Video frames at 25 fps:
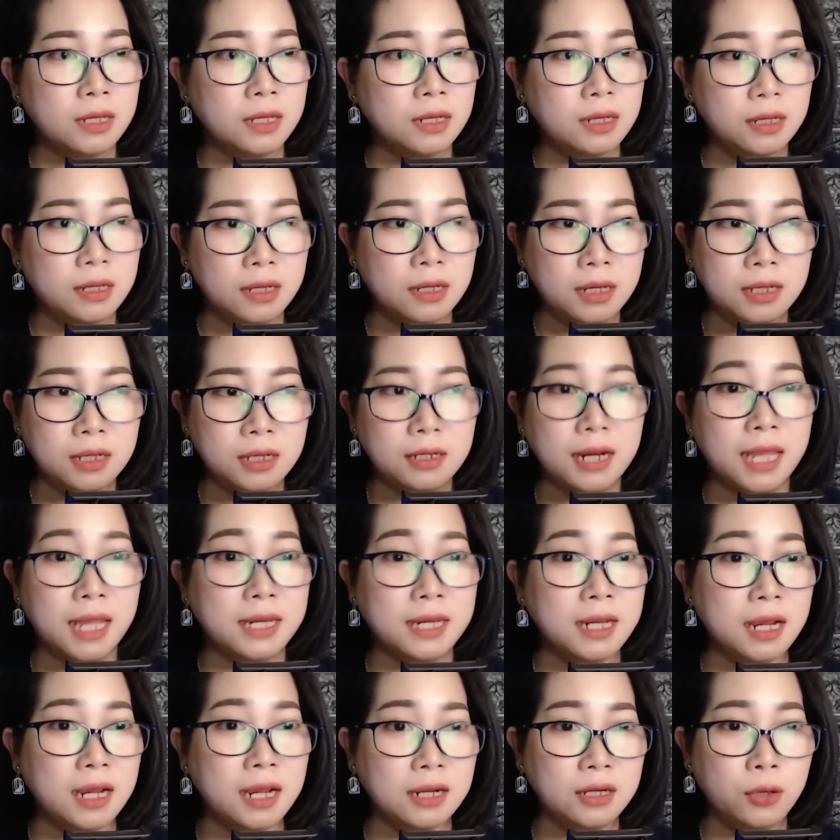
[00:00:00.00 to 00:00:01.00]
Lương lại
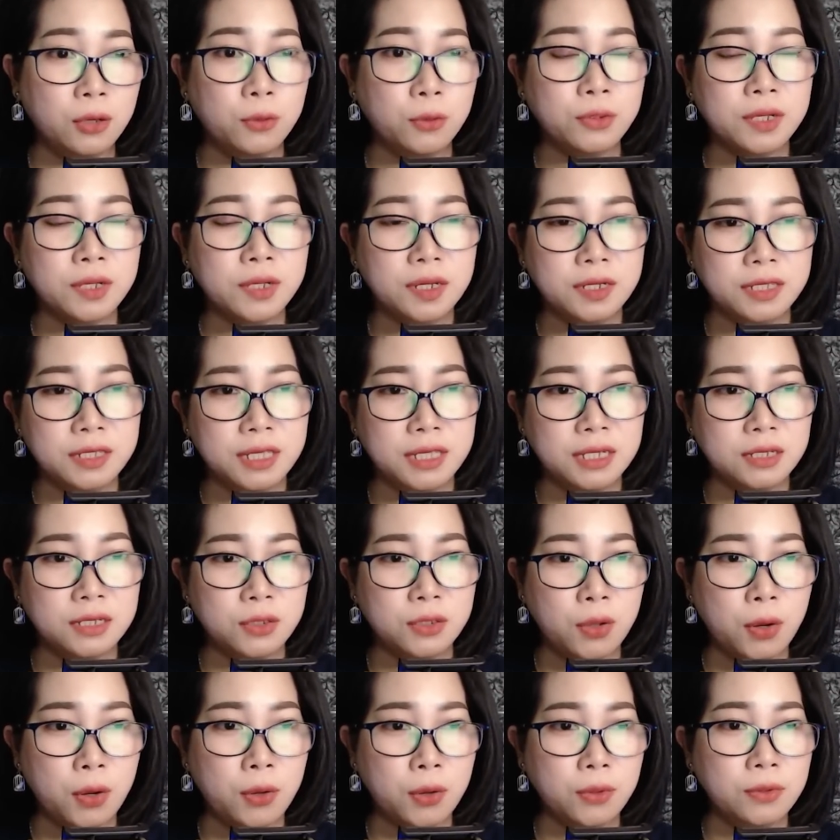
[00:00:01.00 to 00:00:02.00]
nở nụ cười nhìn
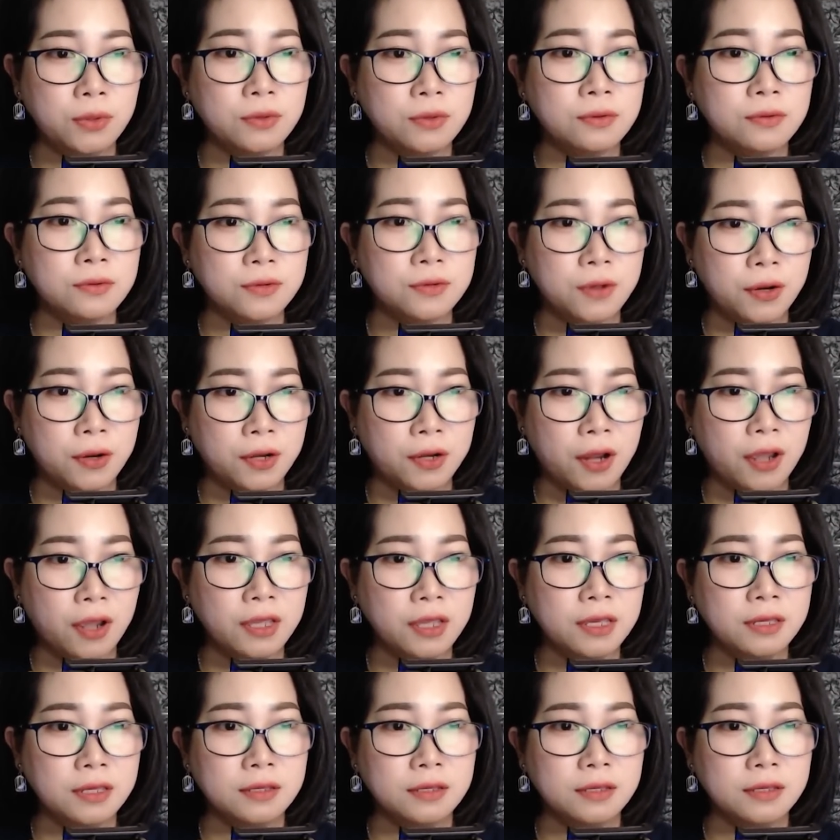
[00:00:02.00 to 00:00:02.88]
cô rồi nói: